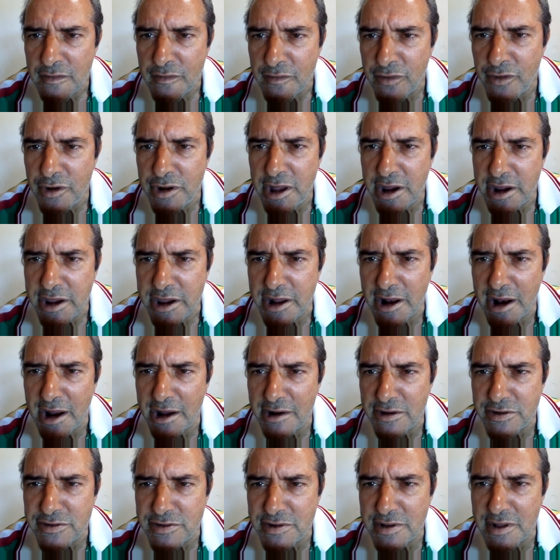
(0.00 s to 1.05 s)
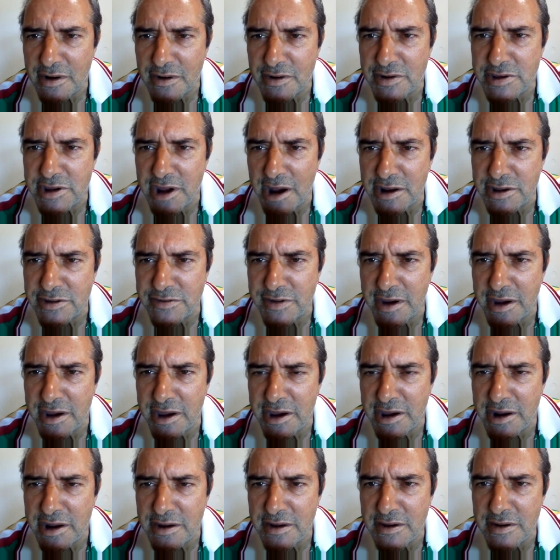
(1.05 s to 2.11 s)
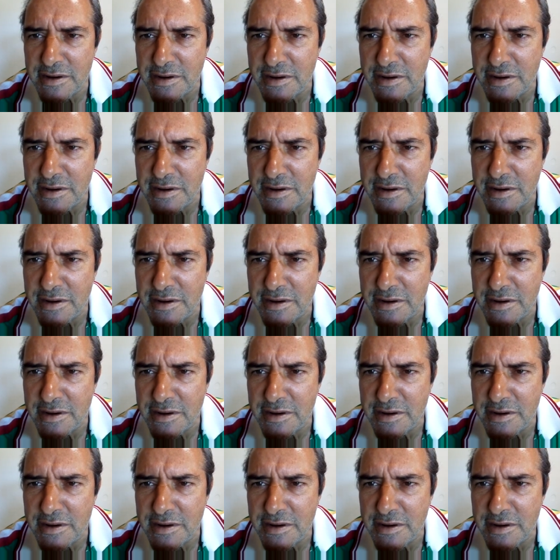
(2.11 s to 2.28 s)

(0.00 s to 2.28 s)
Fui daqui lá no, de Cruzeiros Ferreira.